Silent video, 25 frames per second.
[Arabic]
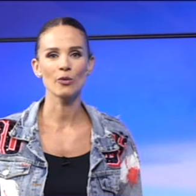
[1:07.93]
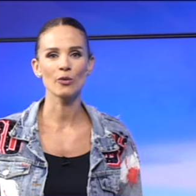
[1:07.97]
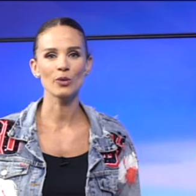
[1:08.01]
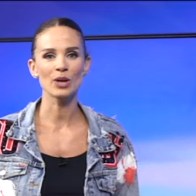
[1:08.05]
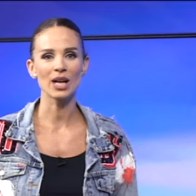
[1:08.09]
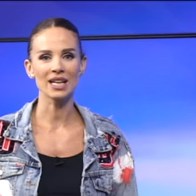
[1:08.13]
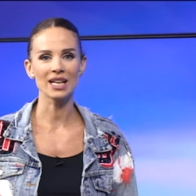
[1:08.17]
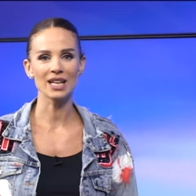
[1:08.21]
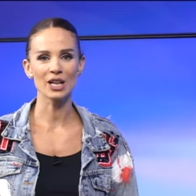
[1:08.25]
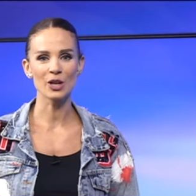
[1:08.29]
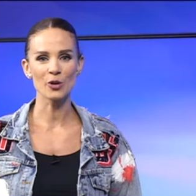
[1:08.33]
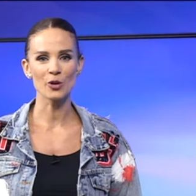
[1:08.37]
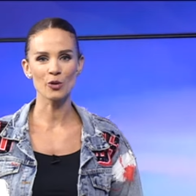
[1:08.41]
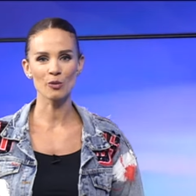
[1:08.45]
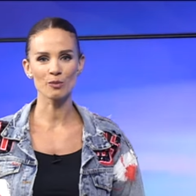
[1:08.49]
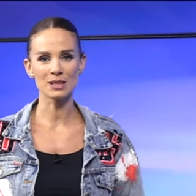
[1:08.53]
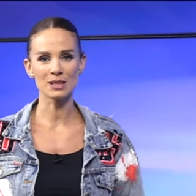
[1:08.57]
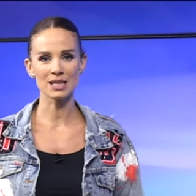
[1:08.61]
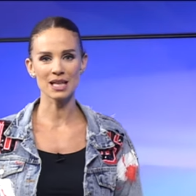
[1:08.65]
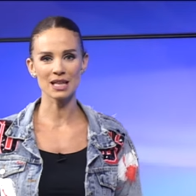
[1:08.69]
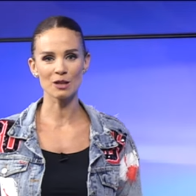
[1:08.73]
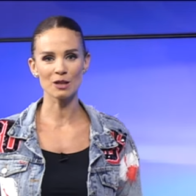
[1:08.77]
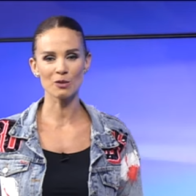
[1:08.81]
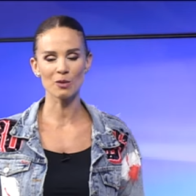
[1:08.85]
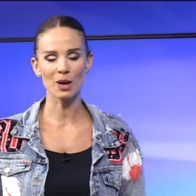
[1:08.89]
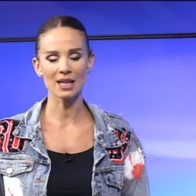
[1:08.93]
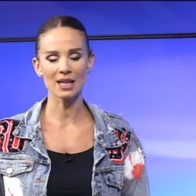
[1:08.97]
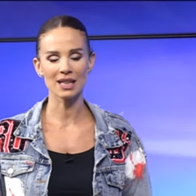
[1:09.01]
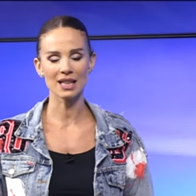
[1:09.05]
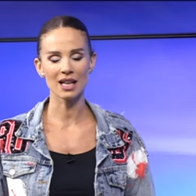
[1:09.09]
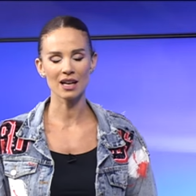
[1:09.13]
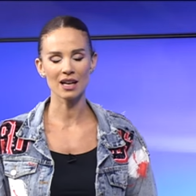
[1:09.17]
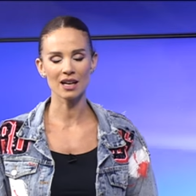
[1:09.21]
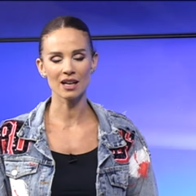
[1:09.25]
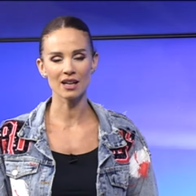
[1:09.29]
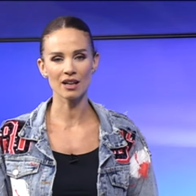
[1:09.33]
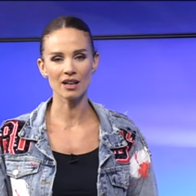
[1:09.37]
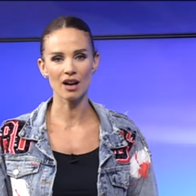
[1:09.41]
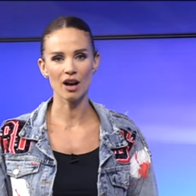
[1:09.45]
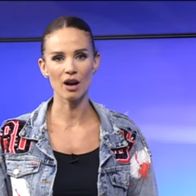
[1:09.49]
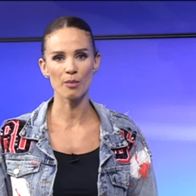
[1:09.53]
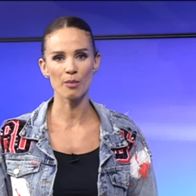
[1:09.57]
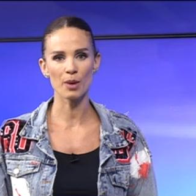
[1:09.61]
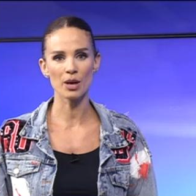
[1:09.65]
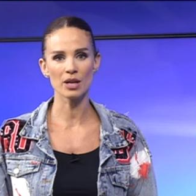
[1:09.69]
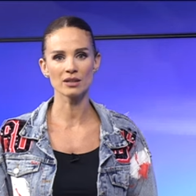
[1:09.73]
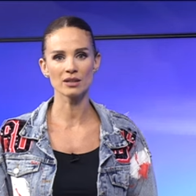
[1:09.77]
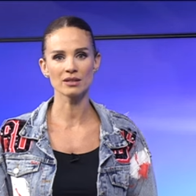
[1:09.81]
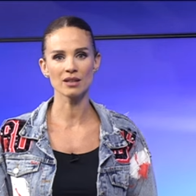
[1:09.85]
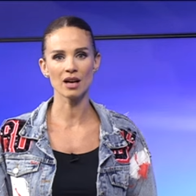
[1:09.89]
لقونا كل يوم بذات الوقت لآخر
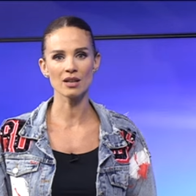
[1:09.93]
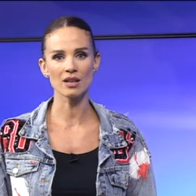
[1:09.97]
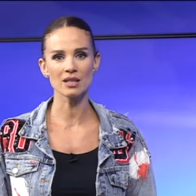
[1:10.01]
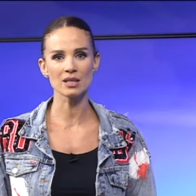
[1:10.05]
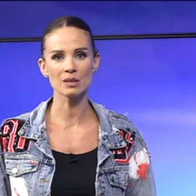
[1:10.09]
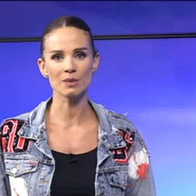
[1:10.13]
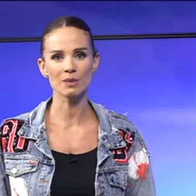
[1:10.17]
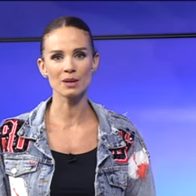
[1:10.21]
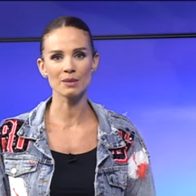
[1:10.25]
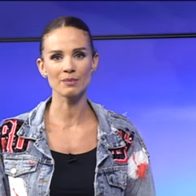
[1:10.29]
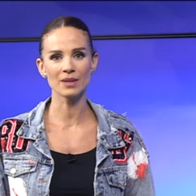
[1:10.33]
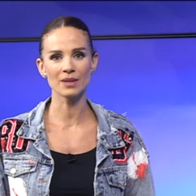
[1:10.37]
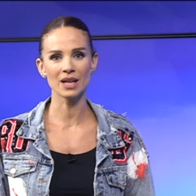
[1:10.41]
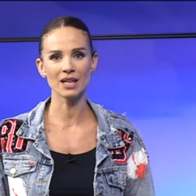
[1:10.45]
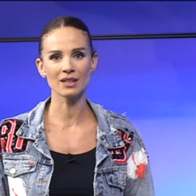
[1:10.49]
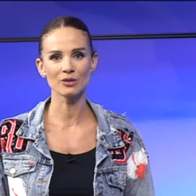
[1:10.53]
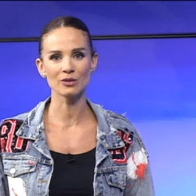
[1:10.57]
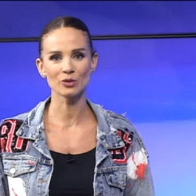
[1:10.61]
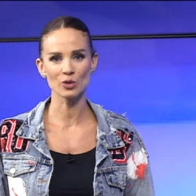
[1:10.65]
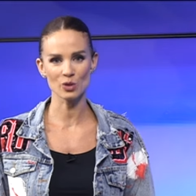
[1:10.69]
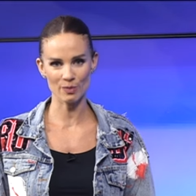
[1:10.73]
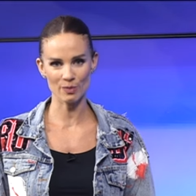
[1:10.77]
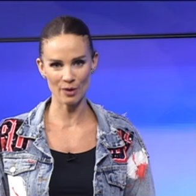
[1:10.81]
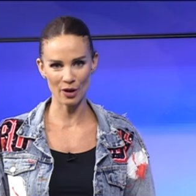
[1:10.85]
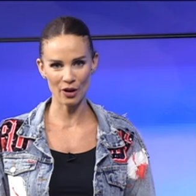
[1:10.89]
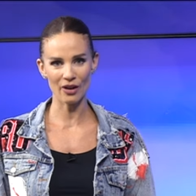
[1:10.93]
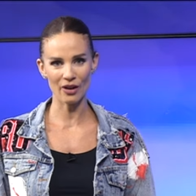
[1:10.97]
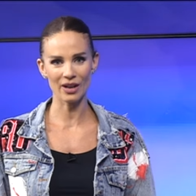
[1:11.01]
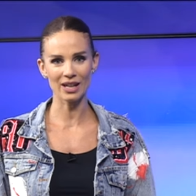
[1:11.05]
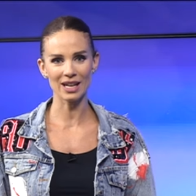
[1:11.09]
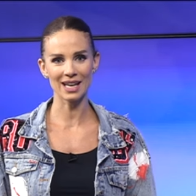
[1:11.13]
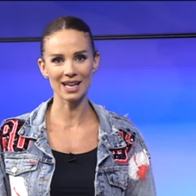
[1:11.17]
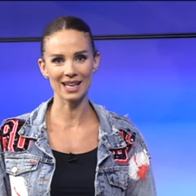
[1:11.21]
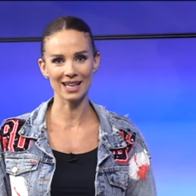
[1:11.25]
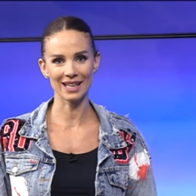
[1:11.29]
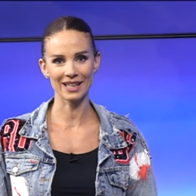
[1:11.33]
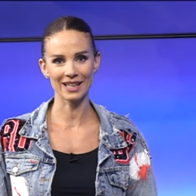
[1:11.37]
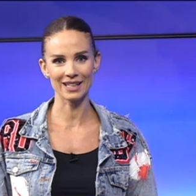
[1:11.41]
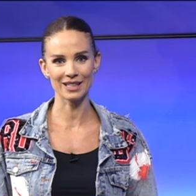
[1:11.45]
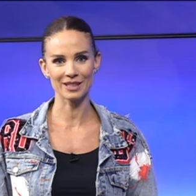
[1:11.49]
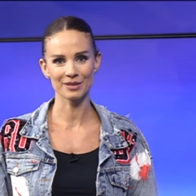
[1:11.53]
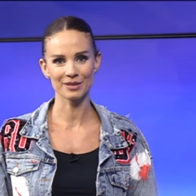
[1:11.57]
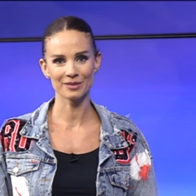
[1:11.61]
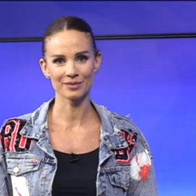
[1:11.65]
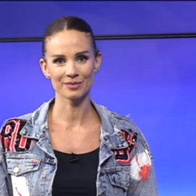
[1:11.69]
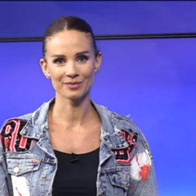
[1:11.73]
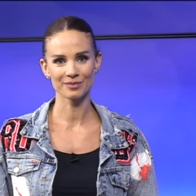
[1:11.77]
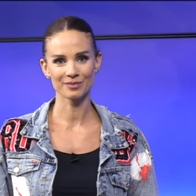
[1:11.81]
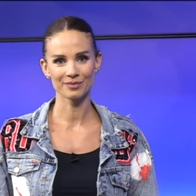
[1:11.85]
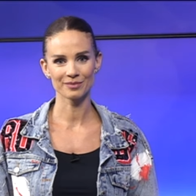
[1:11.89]
أخبار الطقس بلبنان تصبحوا على
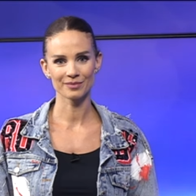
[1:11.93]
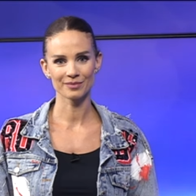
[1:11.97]
خير